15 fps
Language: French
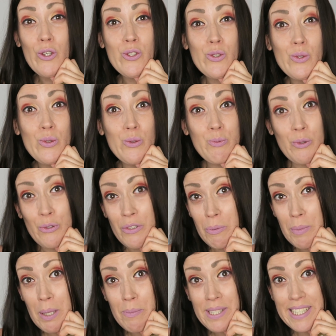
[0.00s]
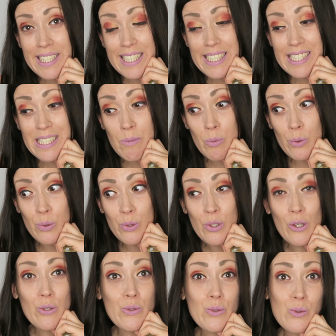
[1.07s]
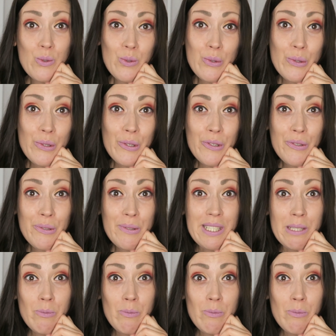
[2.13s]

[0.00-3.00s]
je ne me fais pas piquer. C'est plutôt dans le sud, euh, les